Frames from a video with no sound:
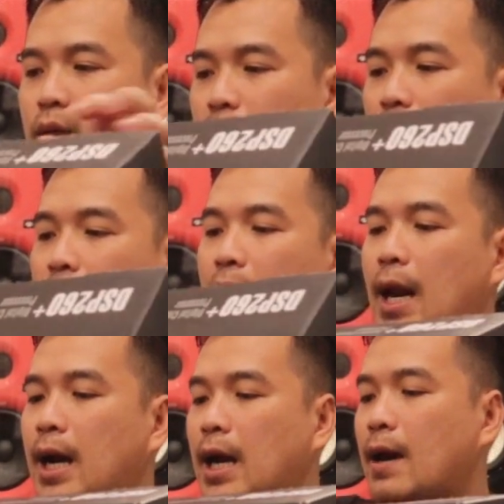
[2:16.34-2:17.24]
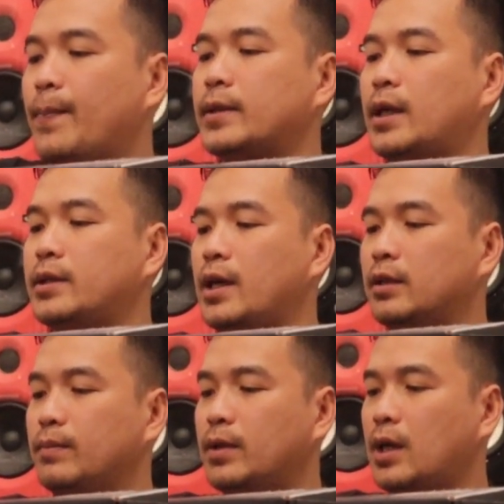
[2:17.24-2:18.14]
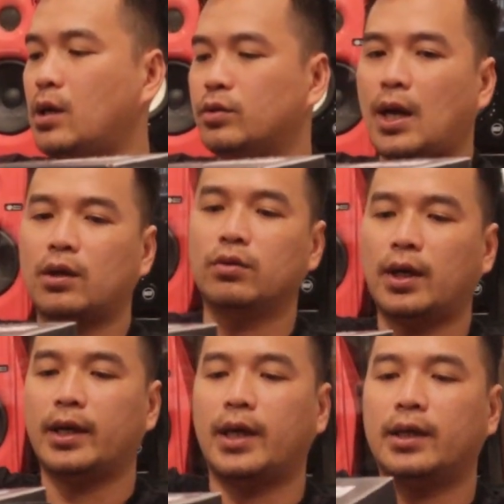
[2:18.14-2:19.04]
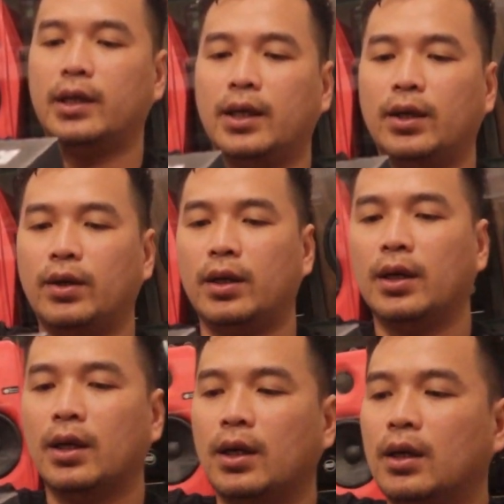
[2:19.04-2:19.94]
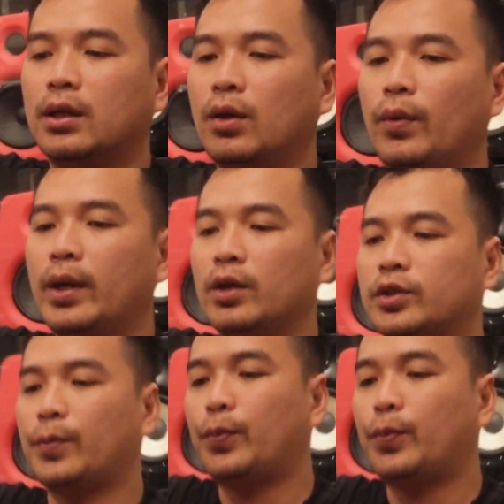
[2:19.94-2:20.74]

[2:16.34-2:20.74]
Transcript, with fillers: Jadi langkah-langkah apa saja yang teman harus lakukan ya di di Windows